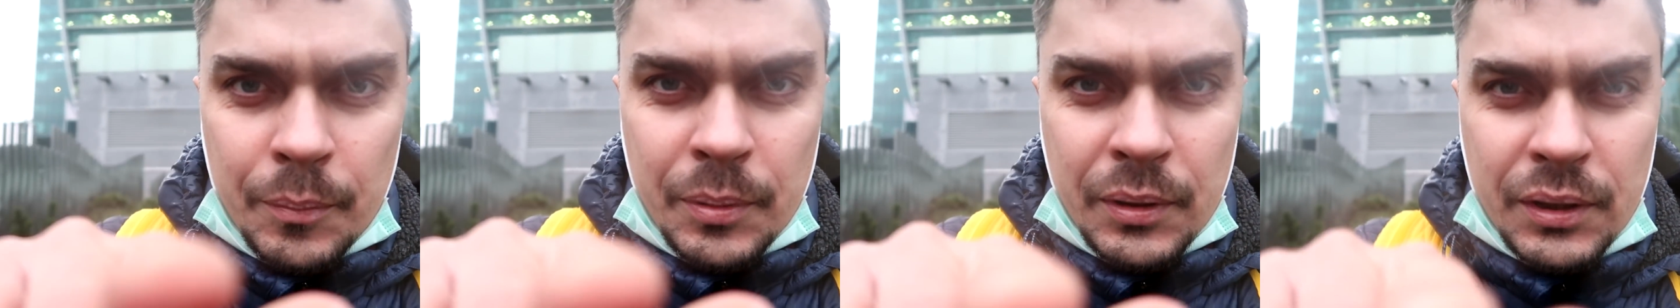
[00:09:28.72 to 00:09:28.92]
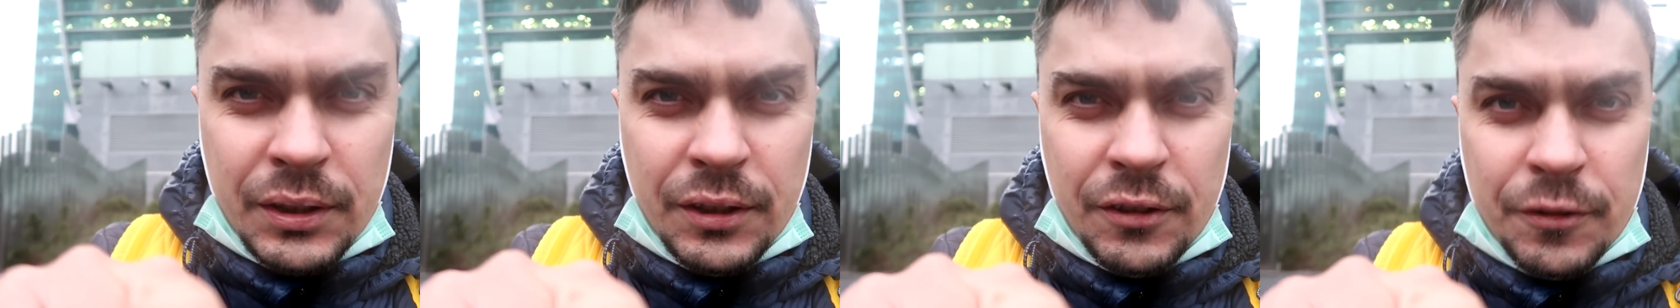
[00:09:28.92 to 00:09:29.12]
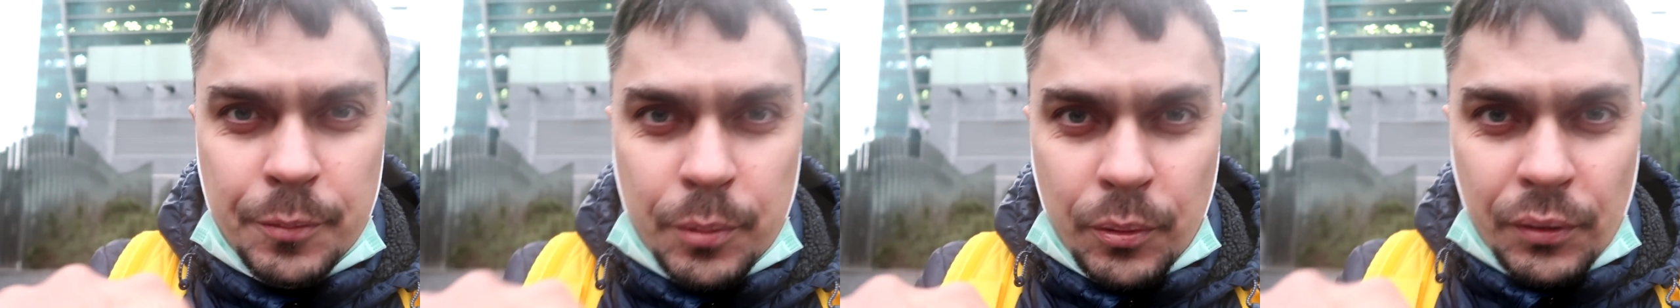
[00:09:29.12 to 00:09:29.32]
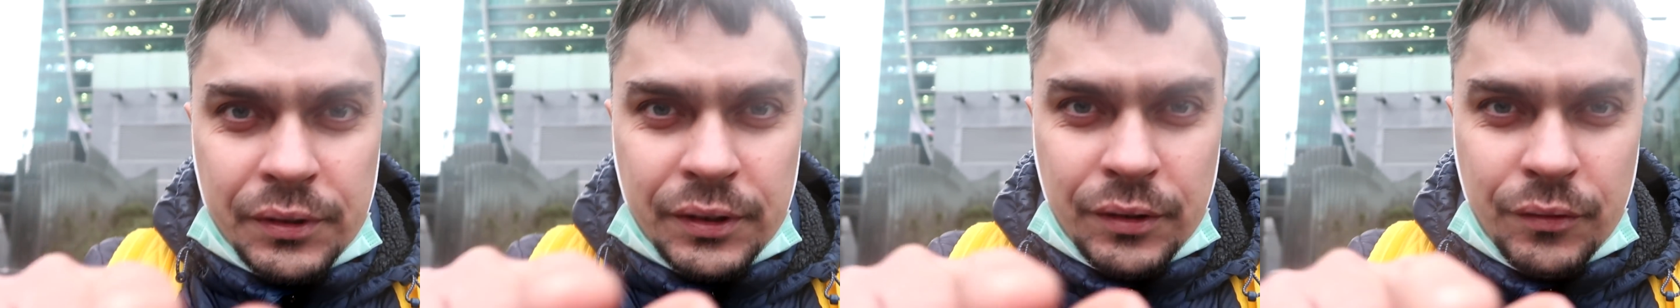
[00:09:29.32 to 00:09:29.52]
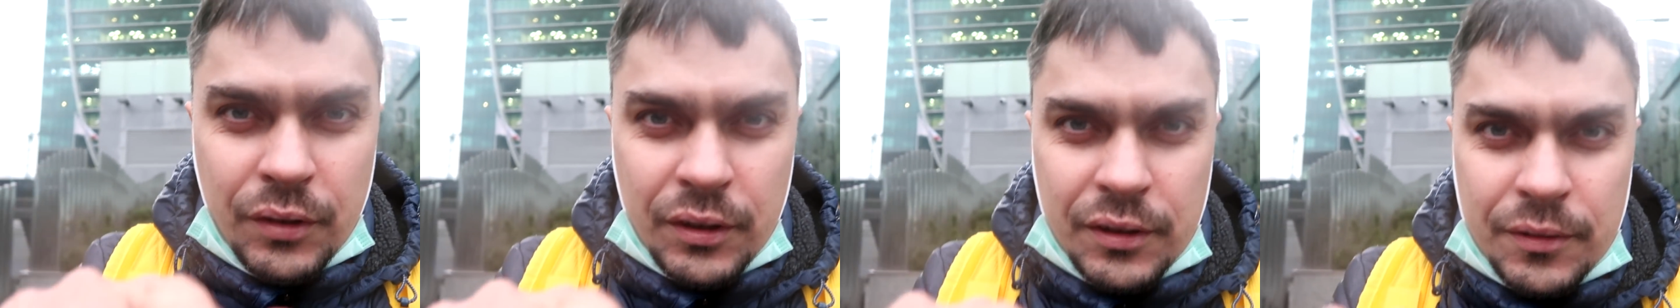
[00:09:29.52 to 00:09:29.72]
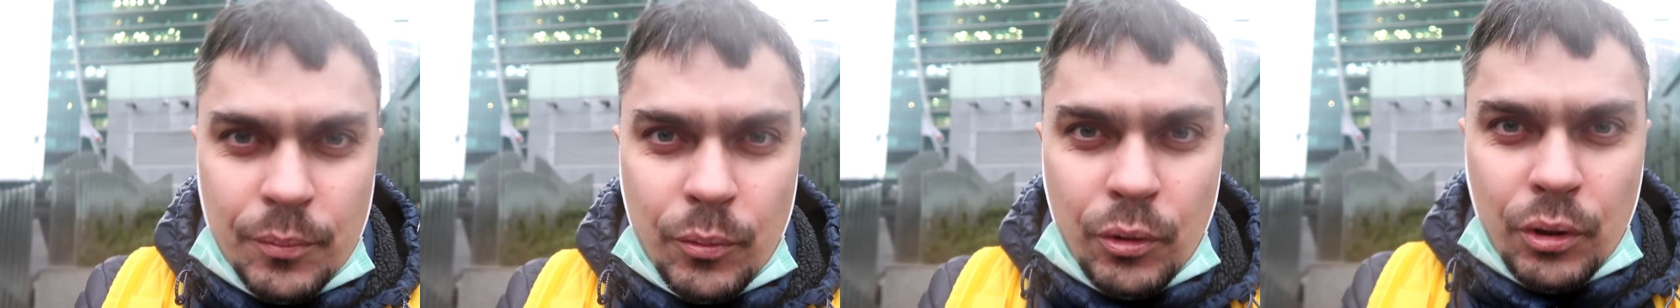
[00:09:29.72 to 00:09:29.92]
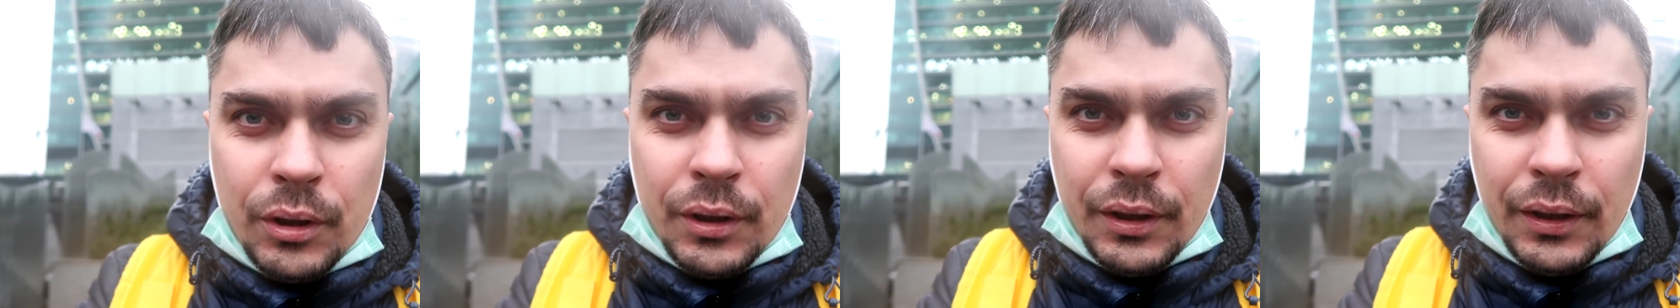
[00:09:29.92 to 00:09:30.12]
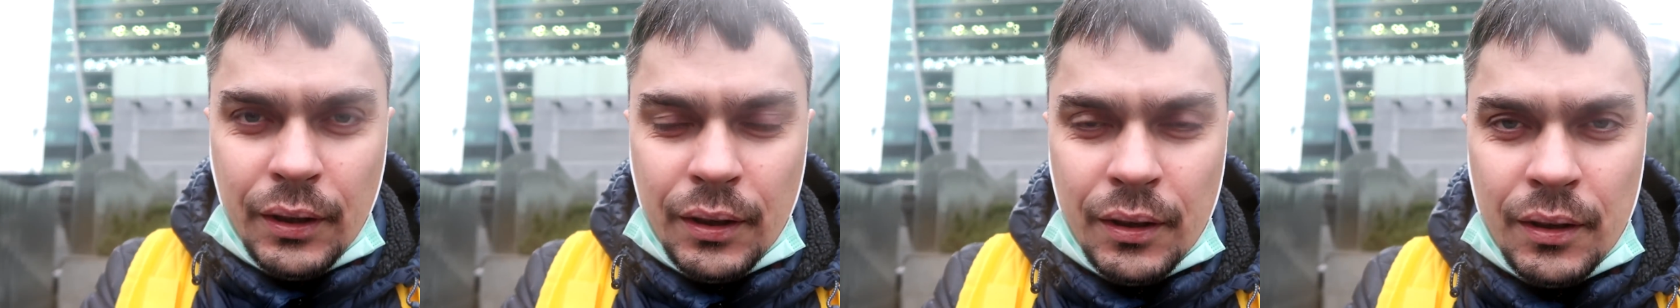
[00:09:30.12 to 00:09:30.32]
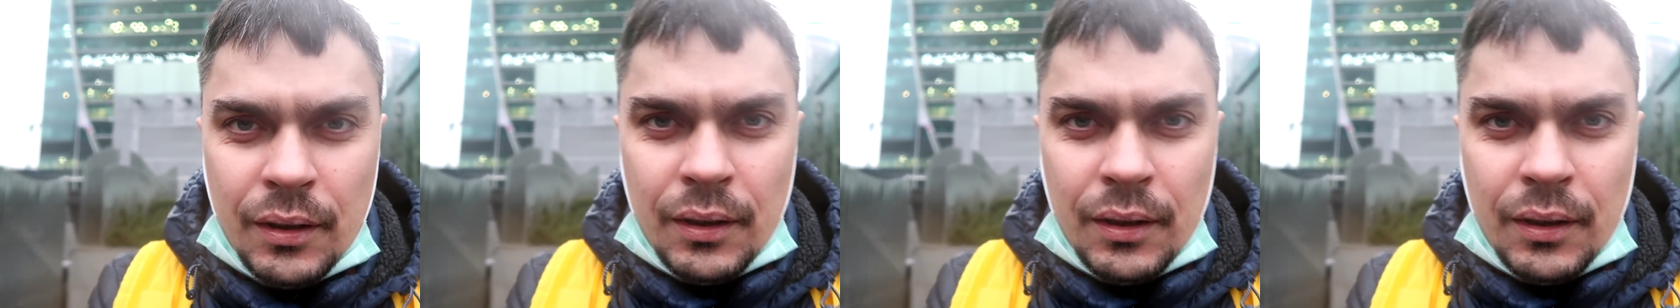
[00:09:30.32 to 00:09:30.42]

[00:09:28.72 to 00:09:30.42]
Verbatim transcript: Объектив просто весь мокрый.